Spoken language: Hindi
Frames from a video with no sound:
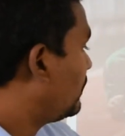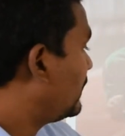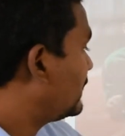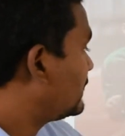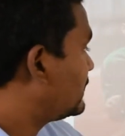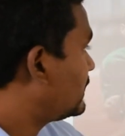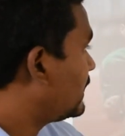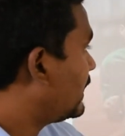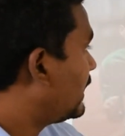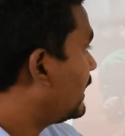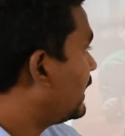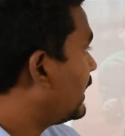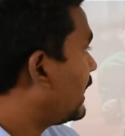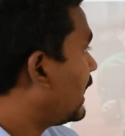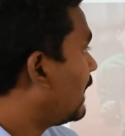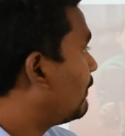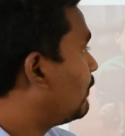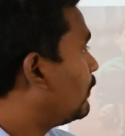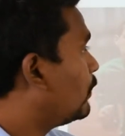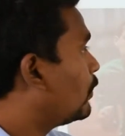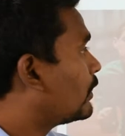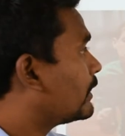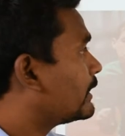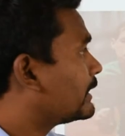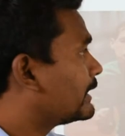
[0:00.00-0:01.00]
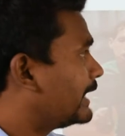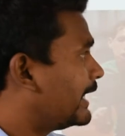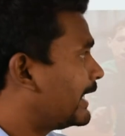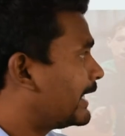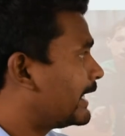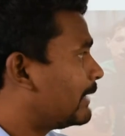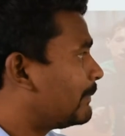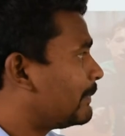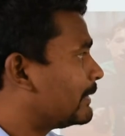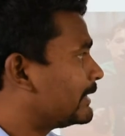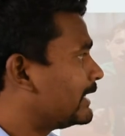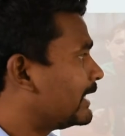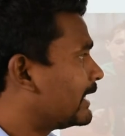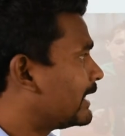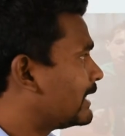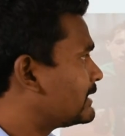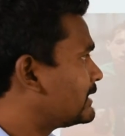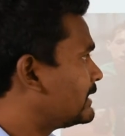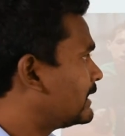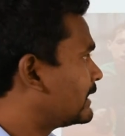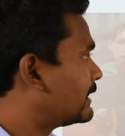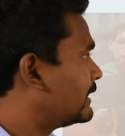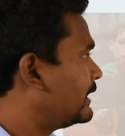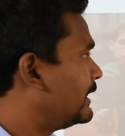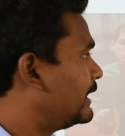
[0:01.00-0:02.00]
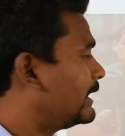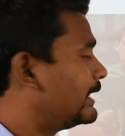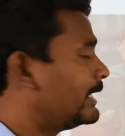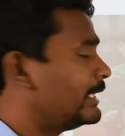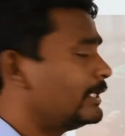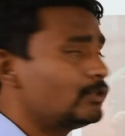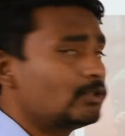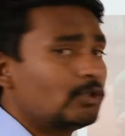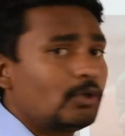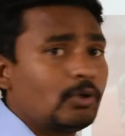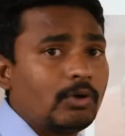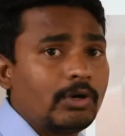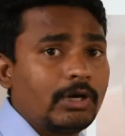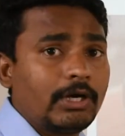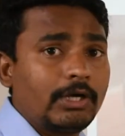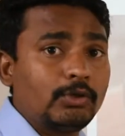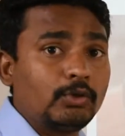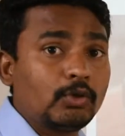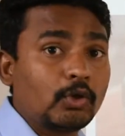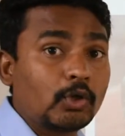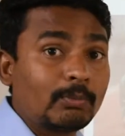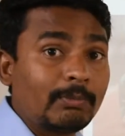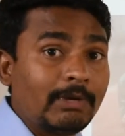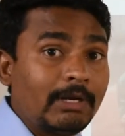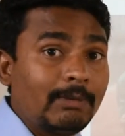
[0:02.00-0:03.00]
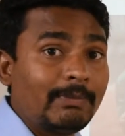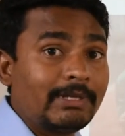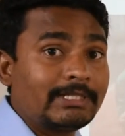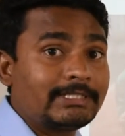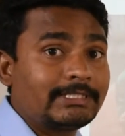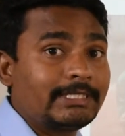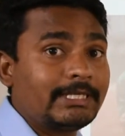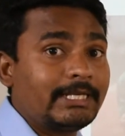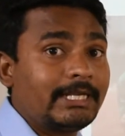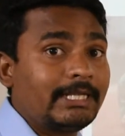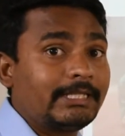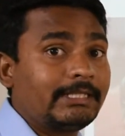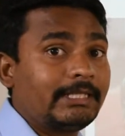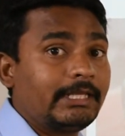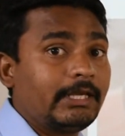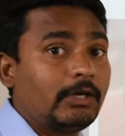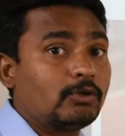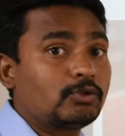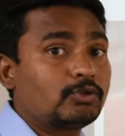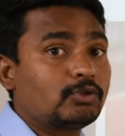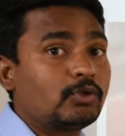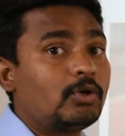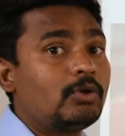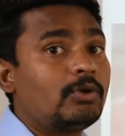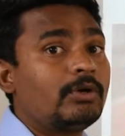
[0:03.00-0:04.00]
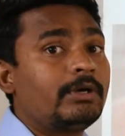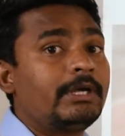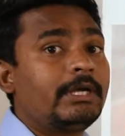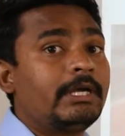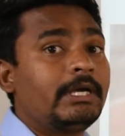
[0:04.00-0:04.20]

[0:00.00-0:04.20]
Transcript: वो बच्चा है आप लोग देख के पता कर सकते हैं कि जो नॉर्मल बच्चे रहते हैं और जो